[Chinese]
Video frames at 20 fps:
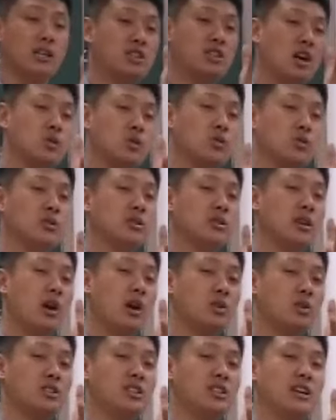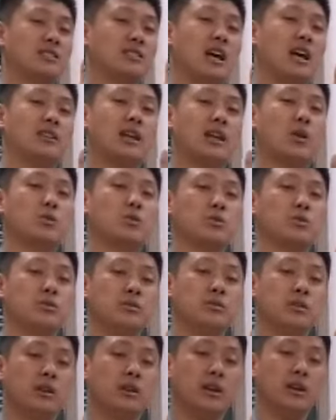将军要解散大陆军，
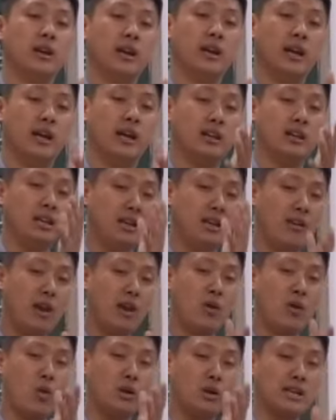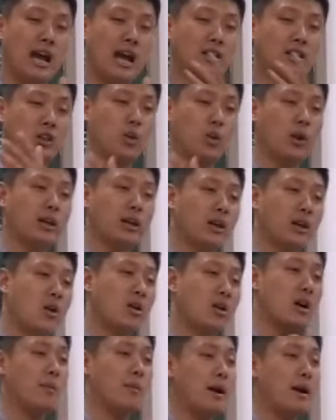你为国家丢了一条
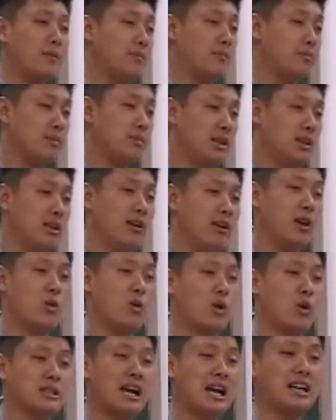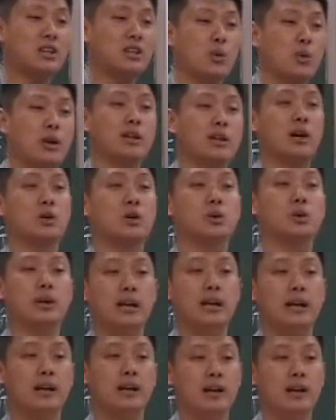胳膊，你为国家丢了一条腿，
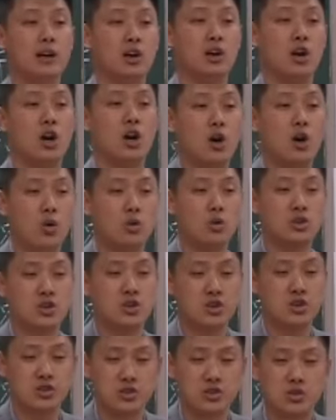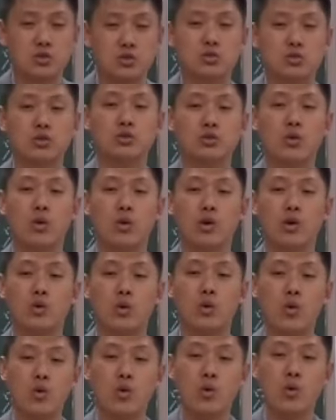后世子孙会
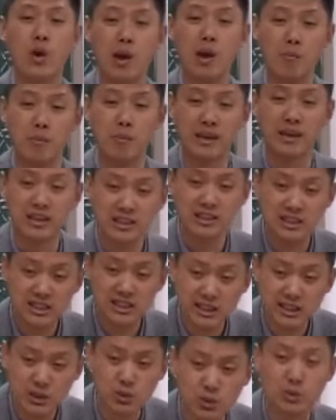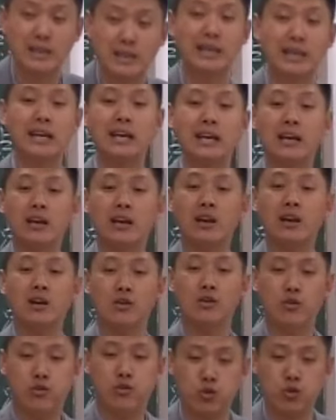永远铭记住你。
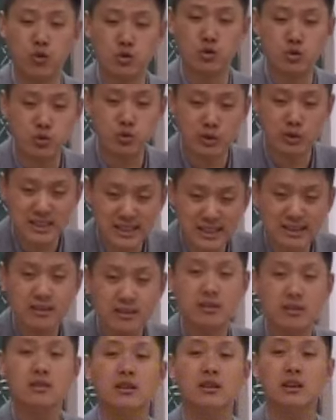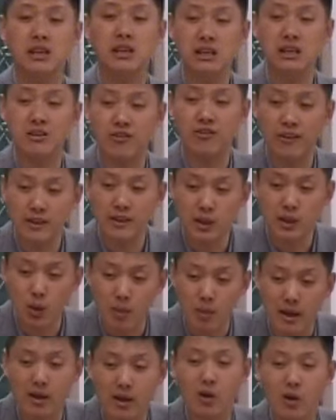抚恤金一分都
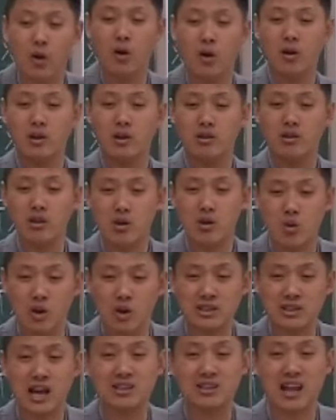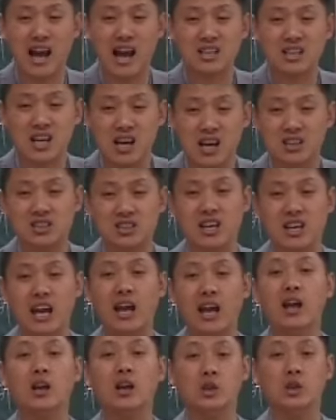没有，因为国家打仗的
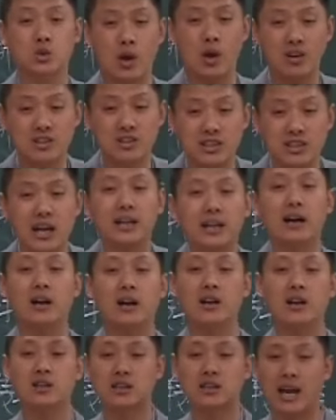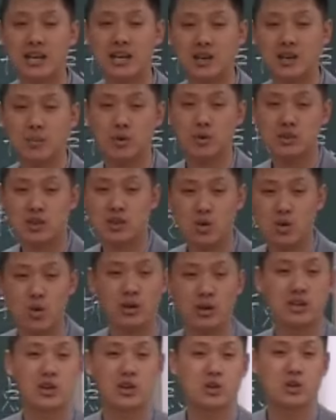钱全是借的，财政部金库
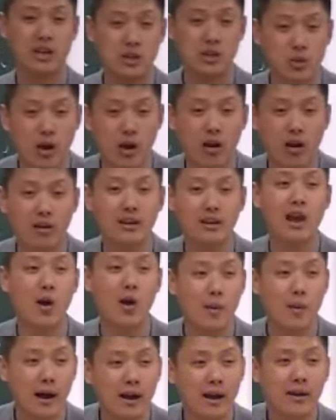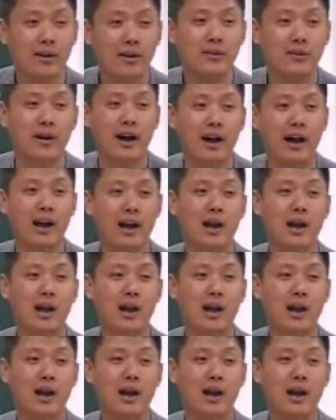里只有债券，你要吗？是吧？